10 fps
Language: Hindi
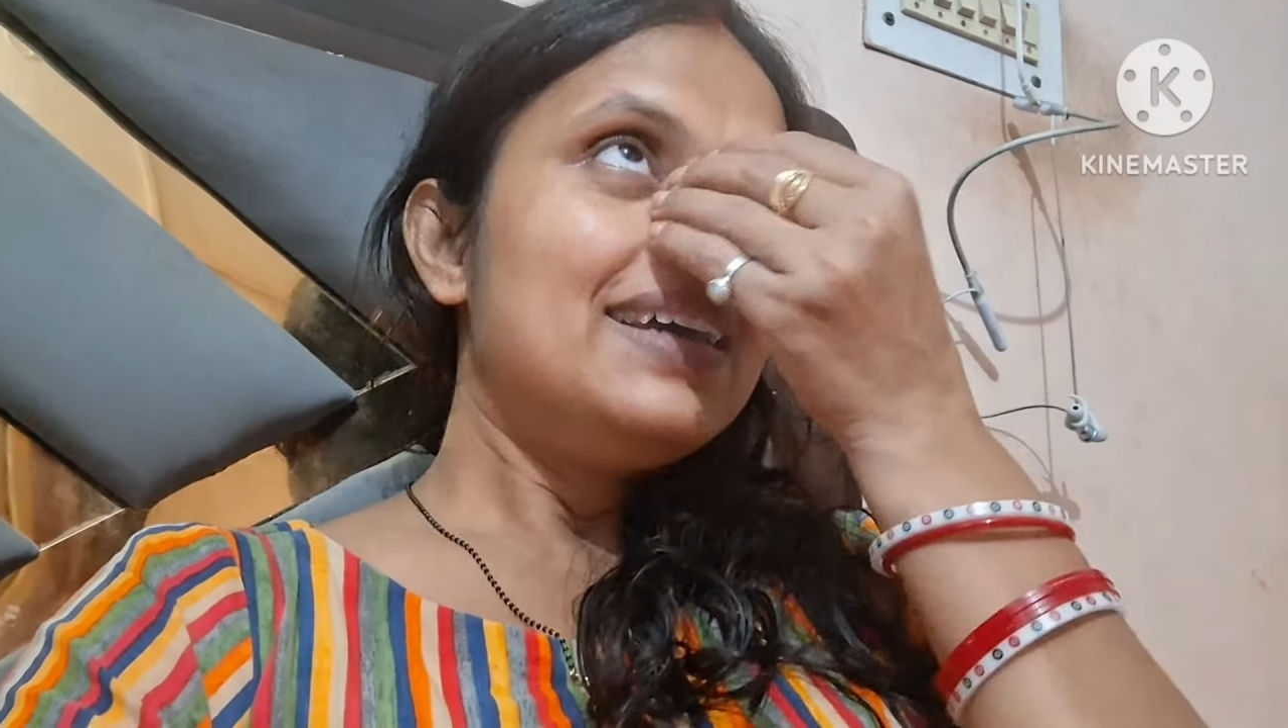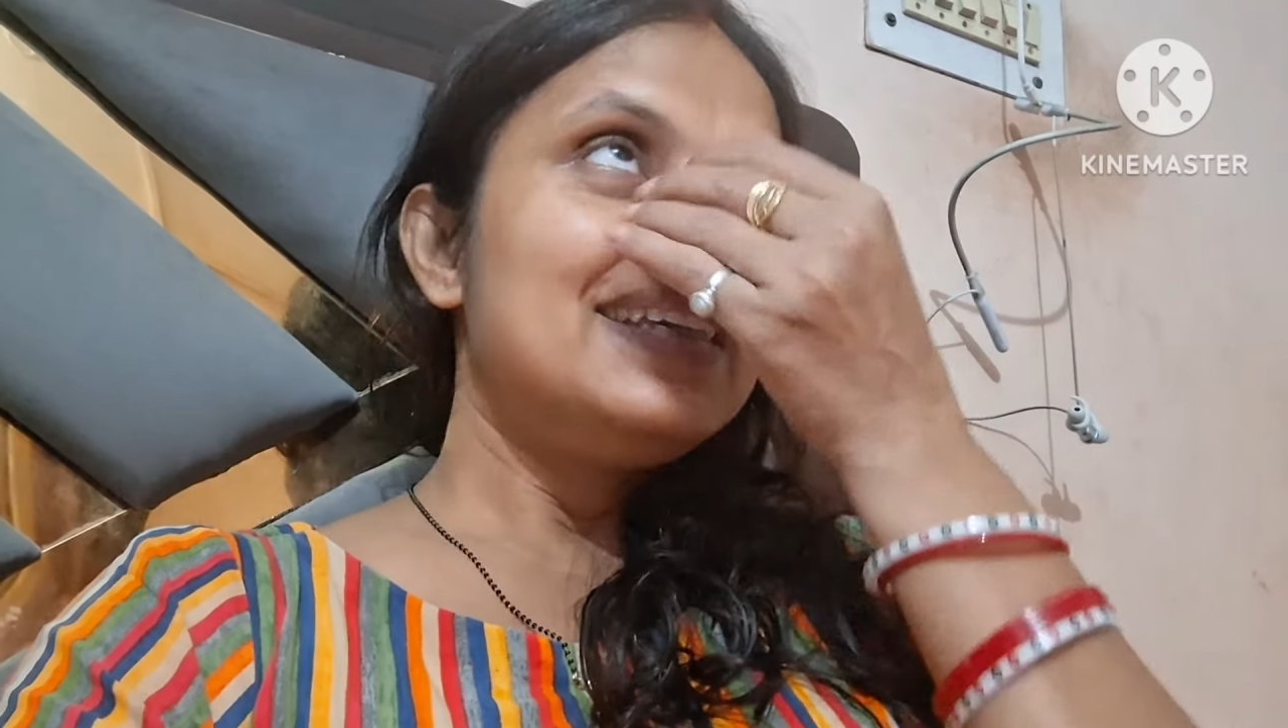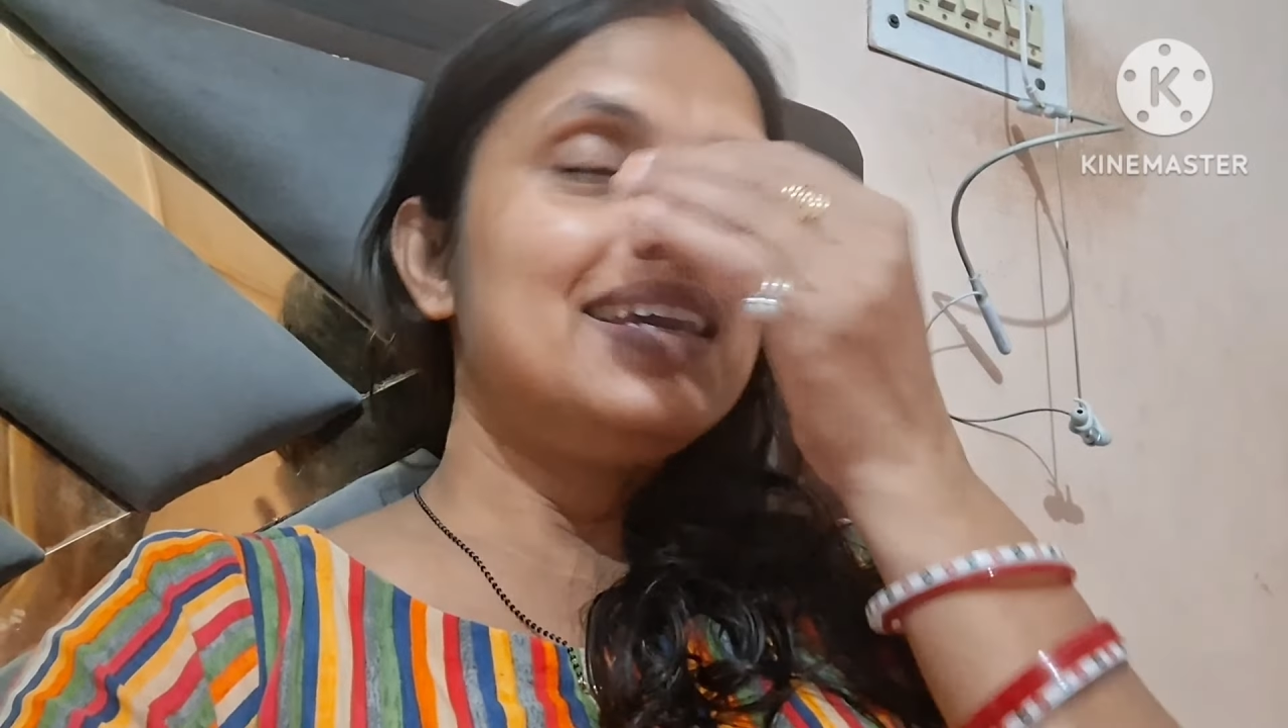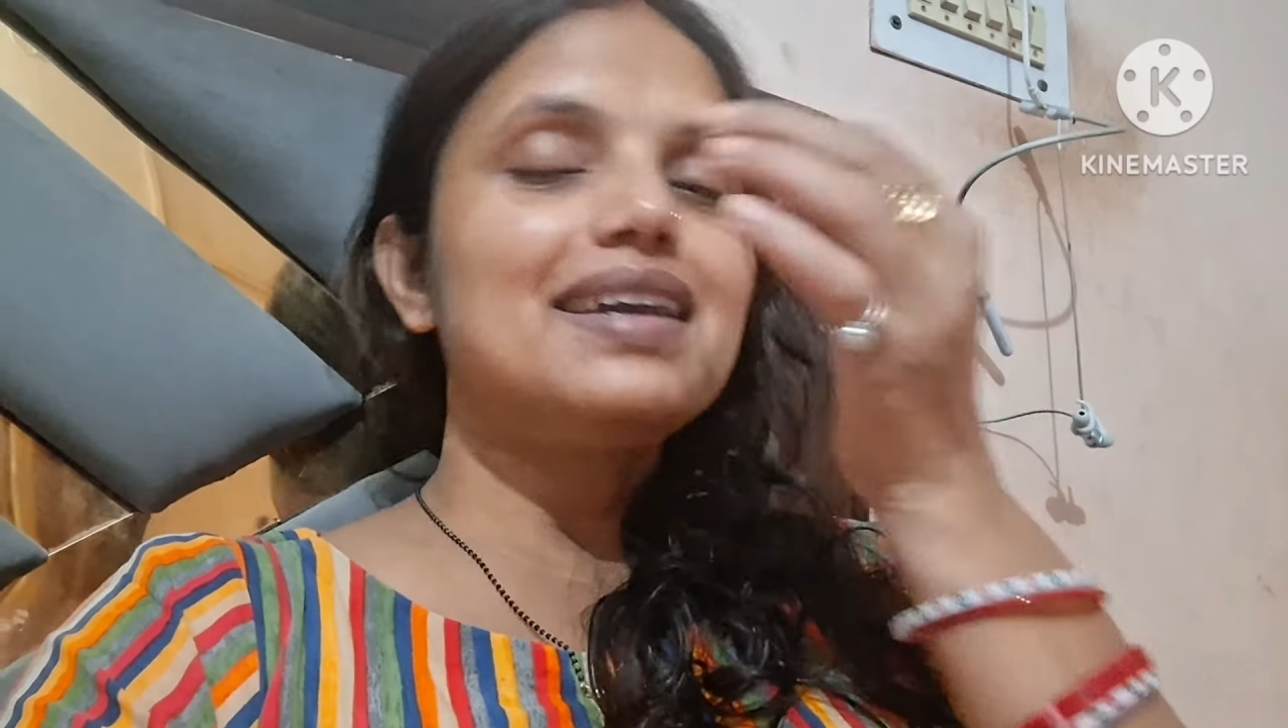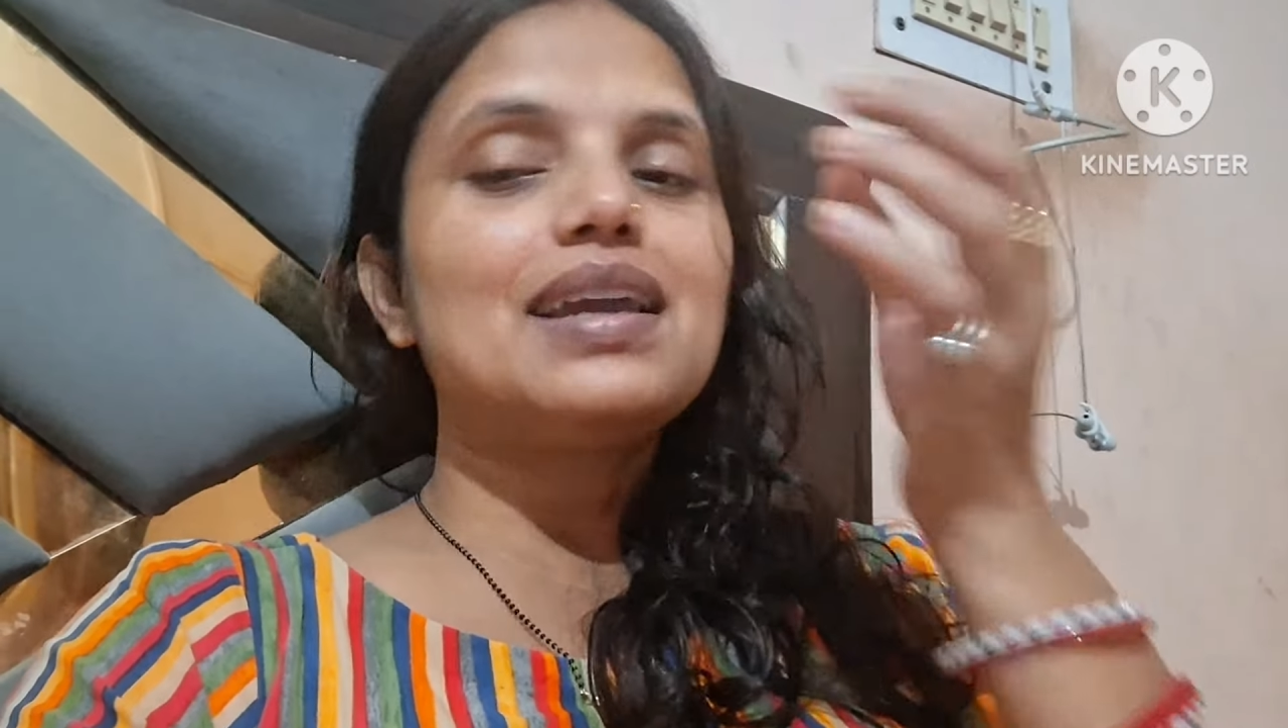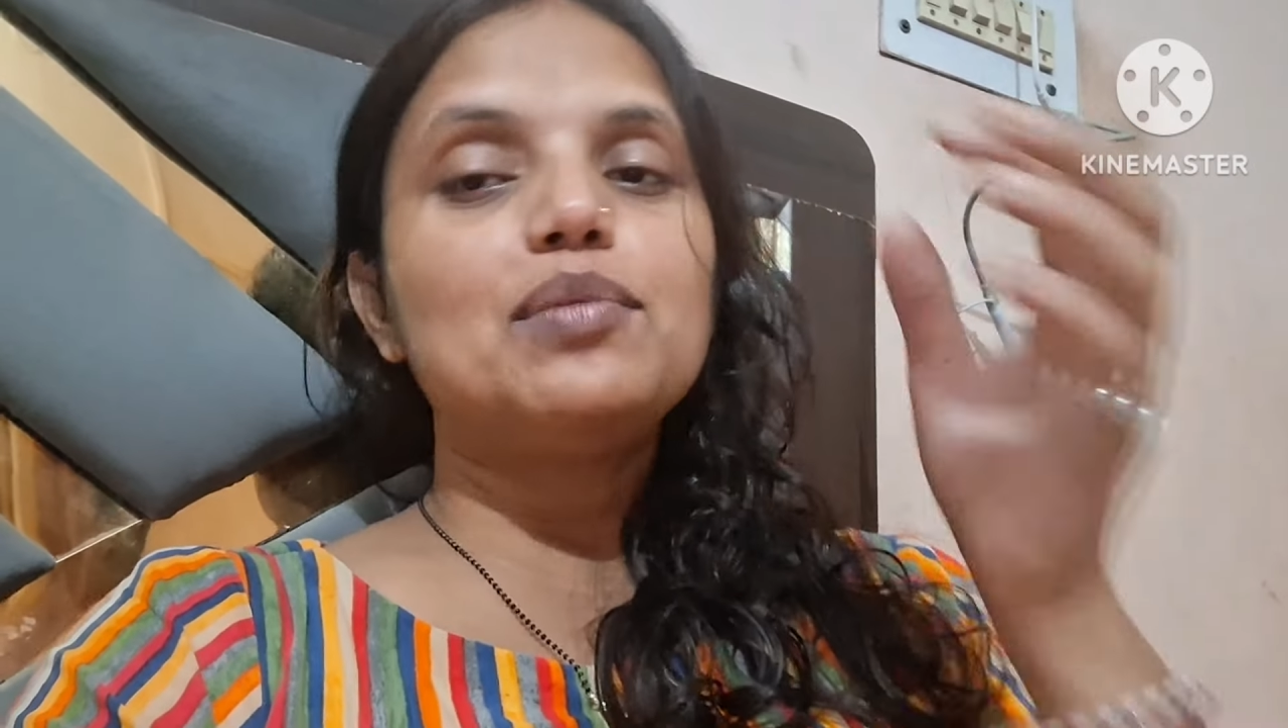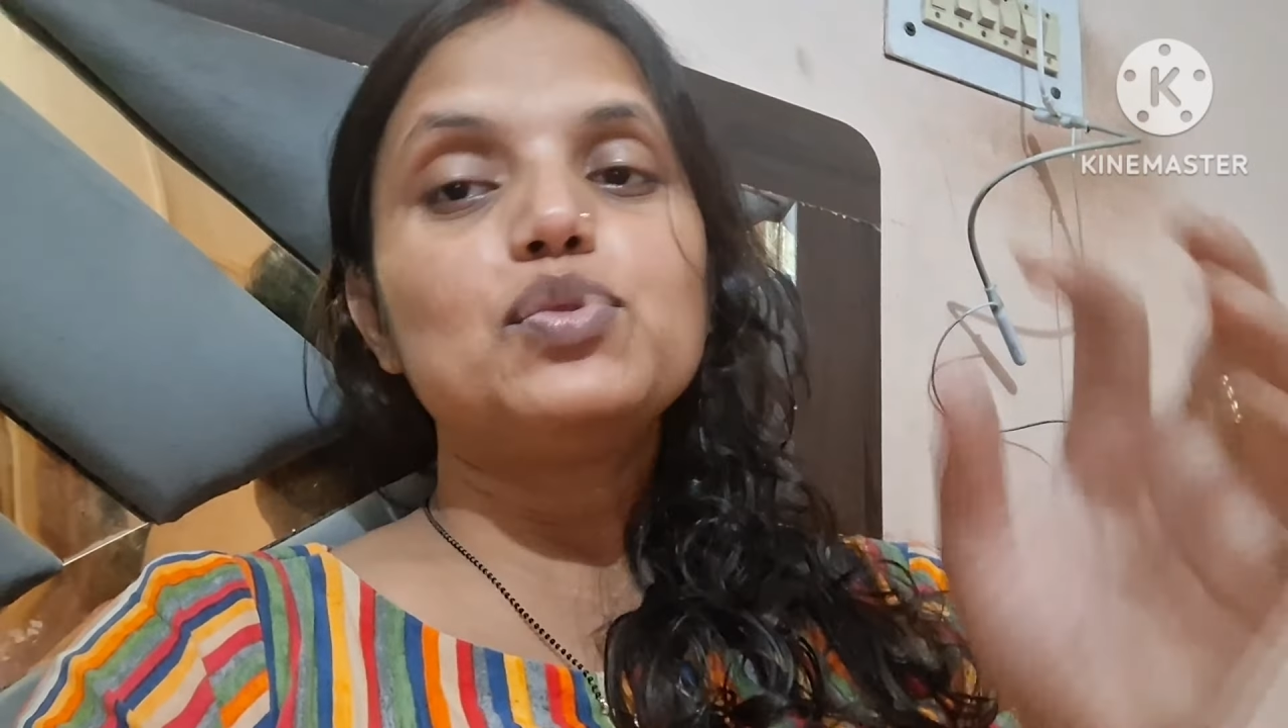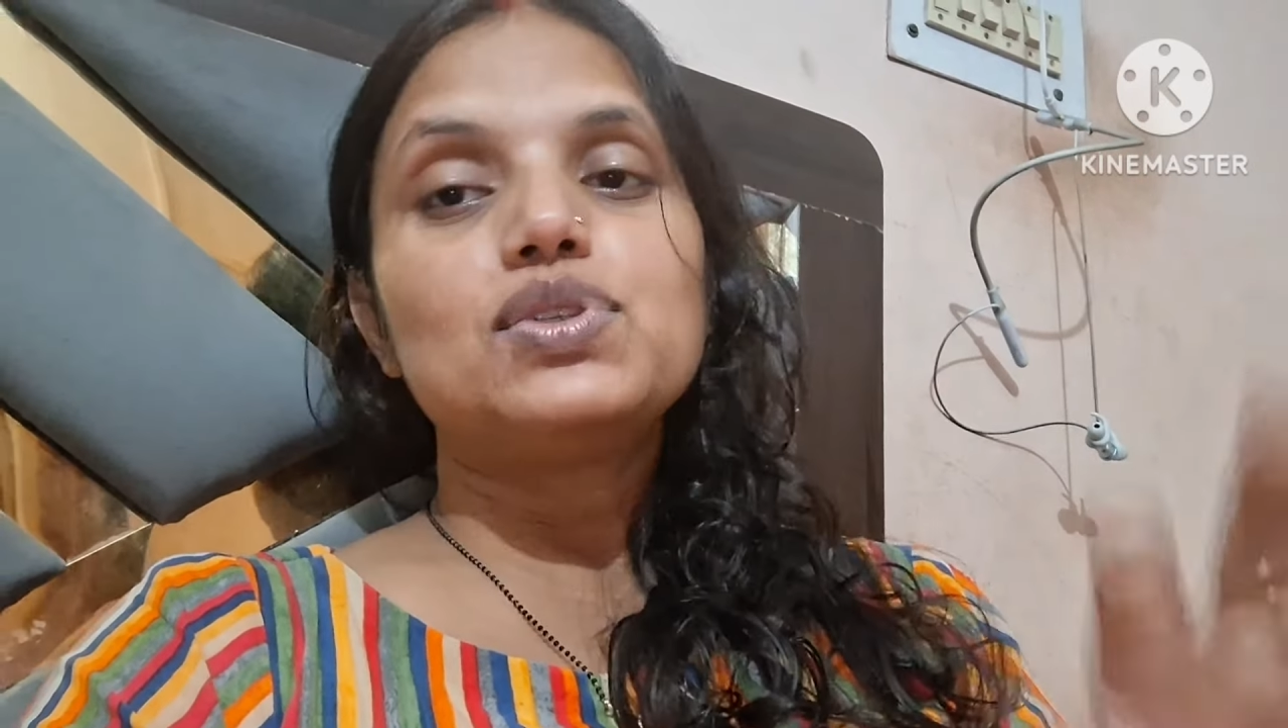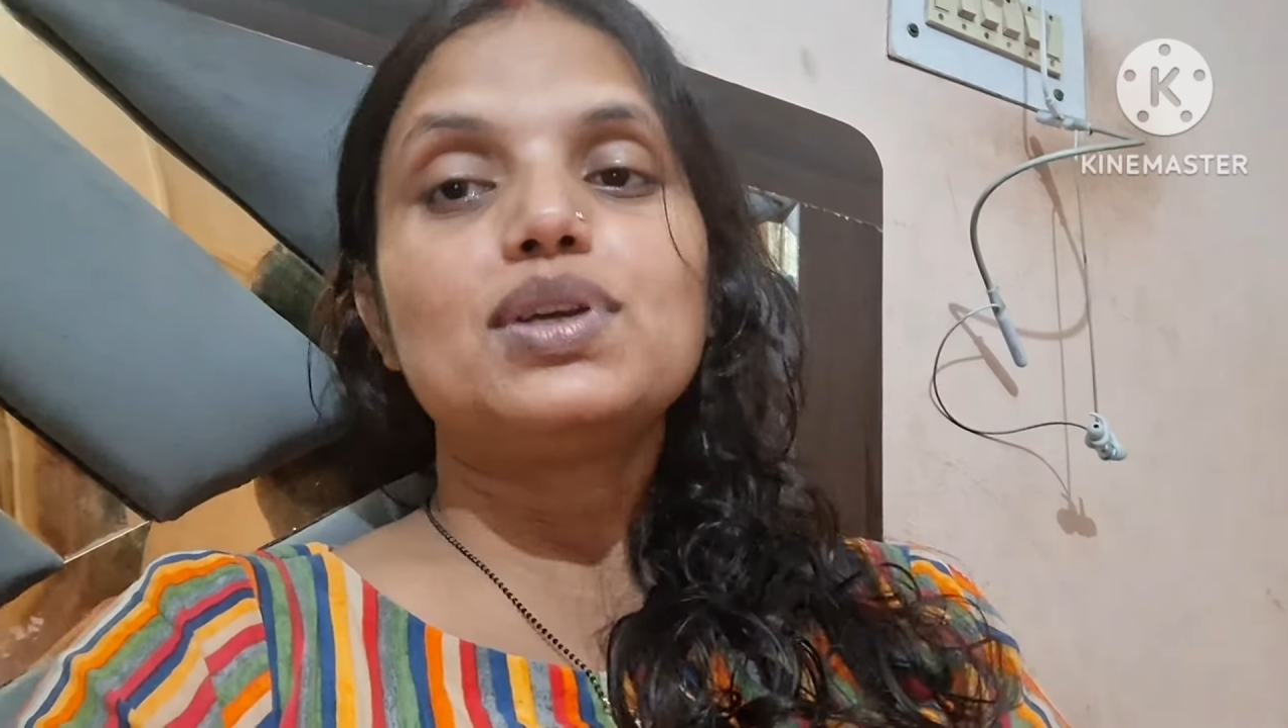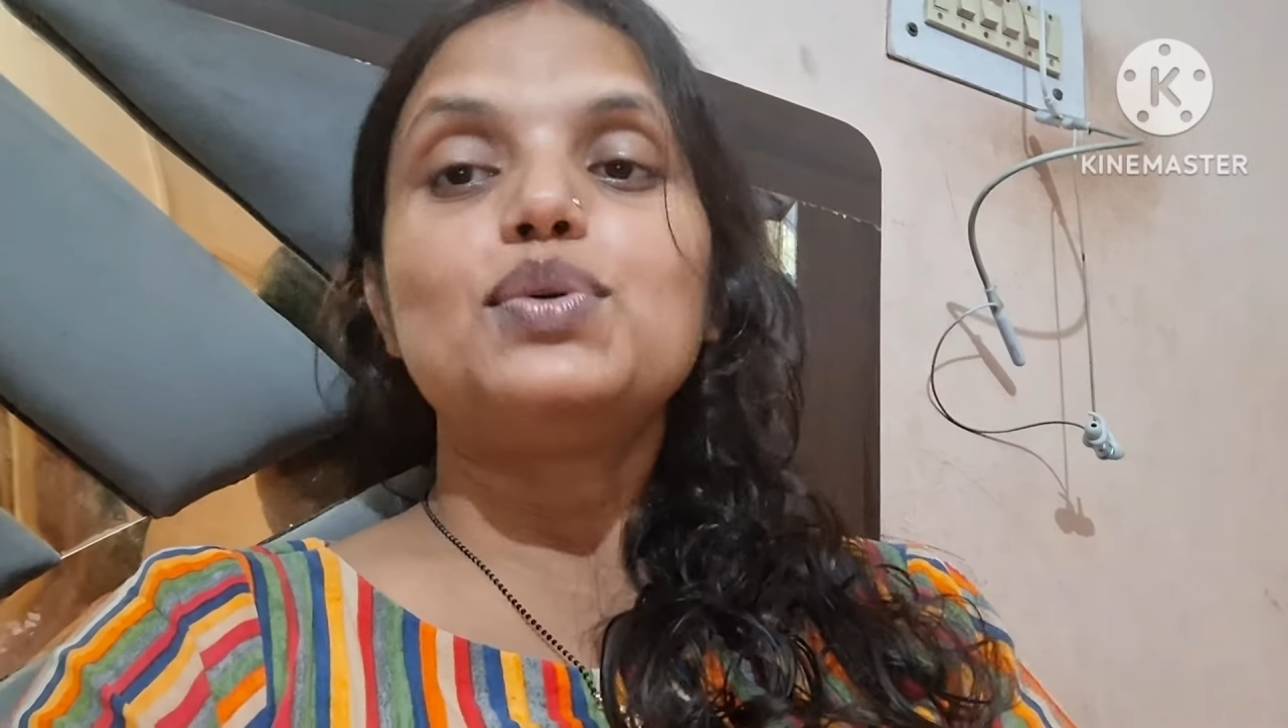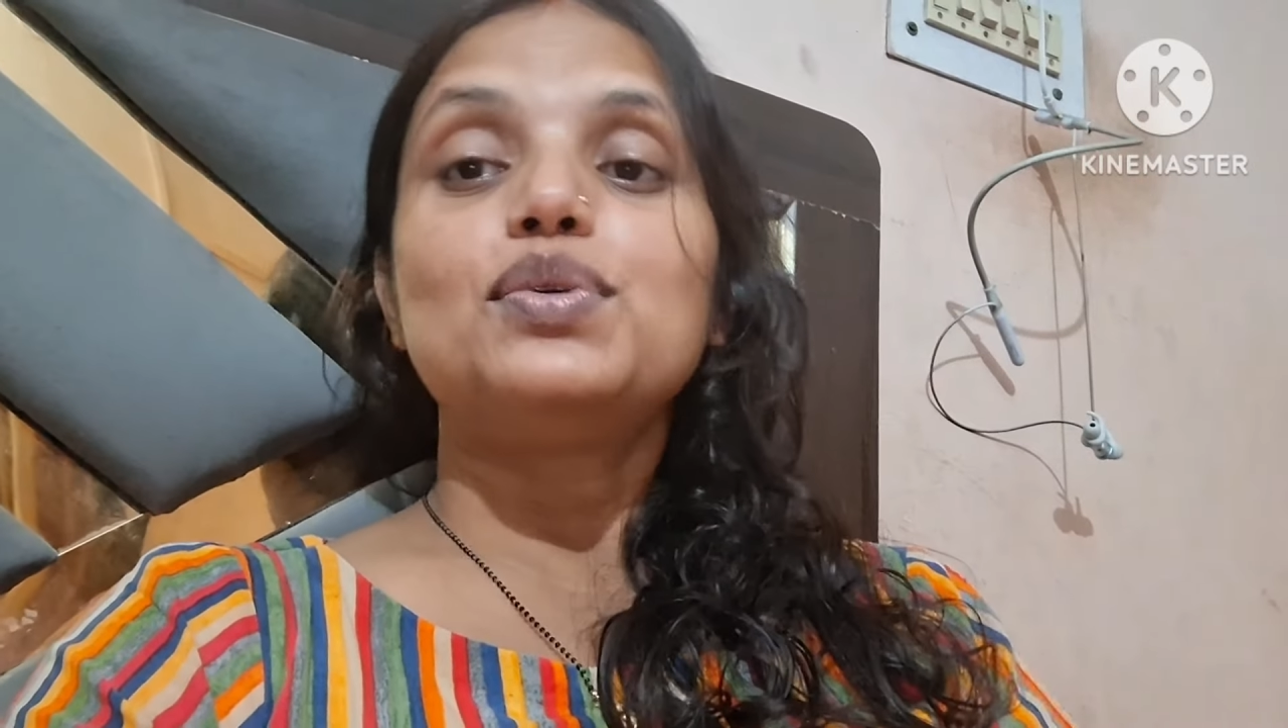ये क्या मुझसे